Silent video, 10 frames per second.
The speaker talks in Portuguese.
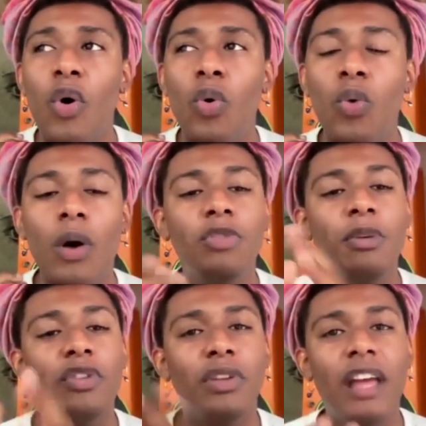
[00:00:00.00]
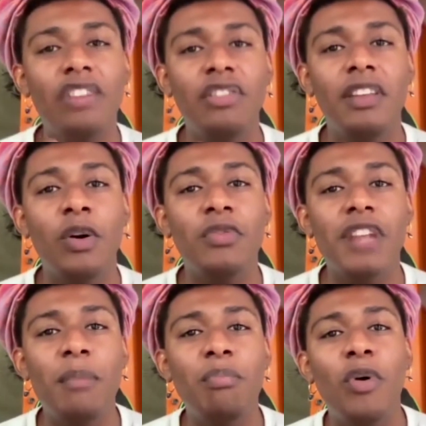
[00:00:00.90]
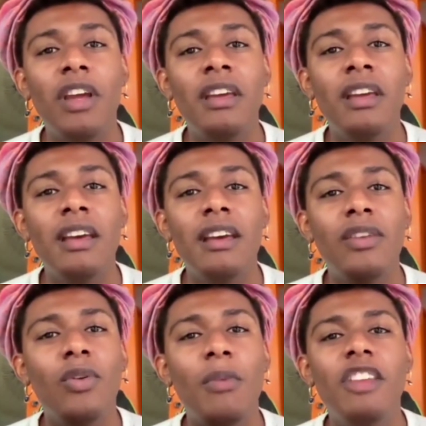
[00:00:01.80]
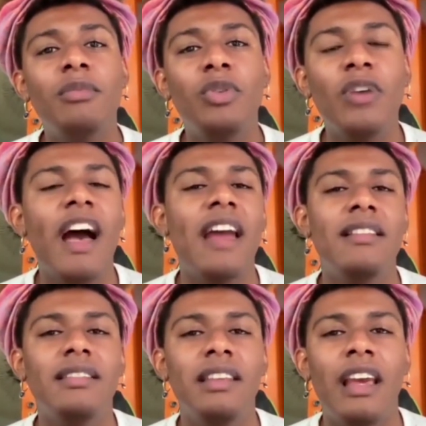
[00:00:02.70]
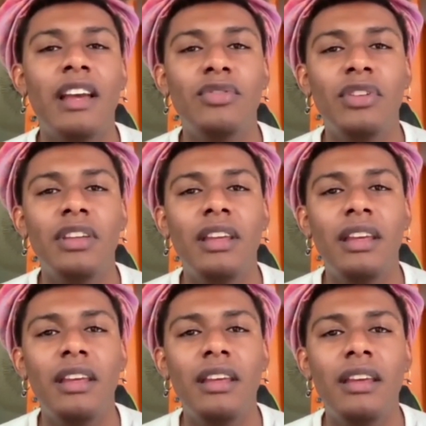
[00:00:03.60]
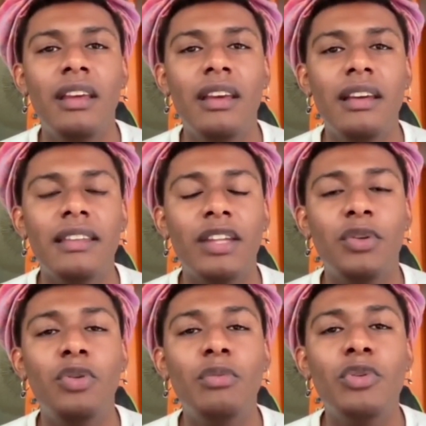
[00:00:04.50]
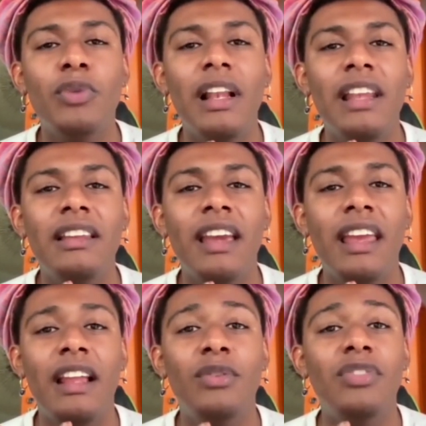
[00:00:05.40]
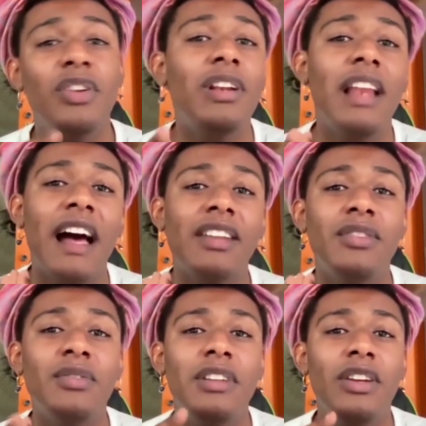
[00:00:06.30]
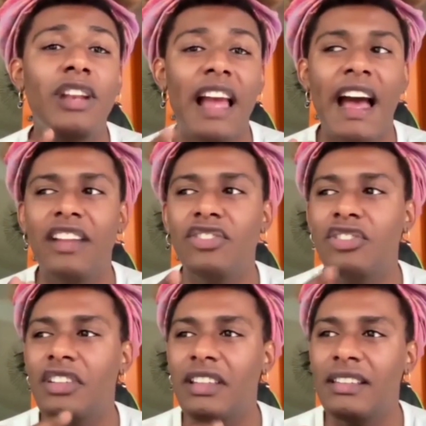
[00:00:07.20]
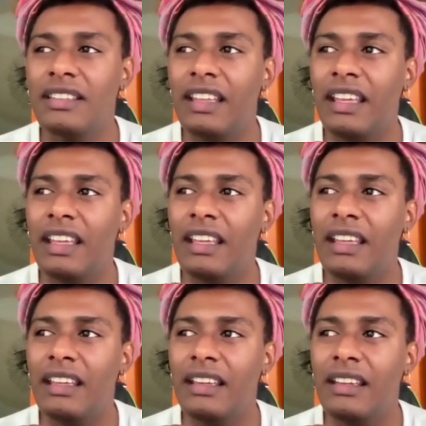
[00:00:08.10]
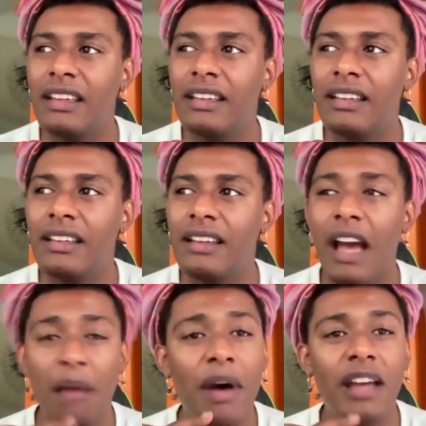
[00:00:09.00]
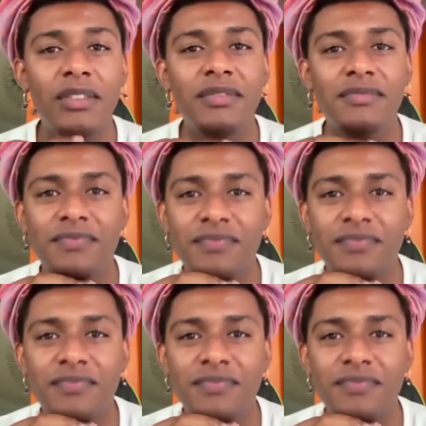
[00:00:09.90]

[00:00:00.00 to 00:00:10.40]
o quão os personagens se contrapõem no mesmo lugar, assim, acho que tá todo mundo ali querendo ser olhado e olhar de, e ser amado.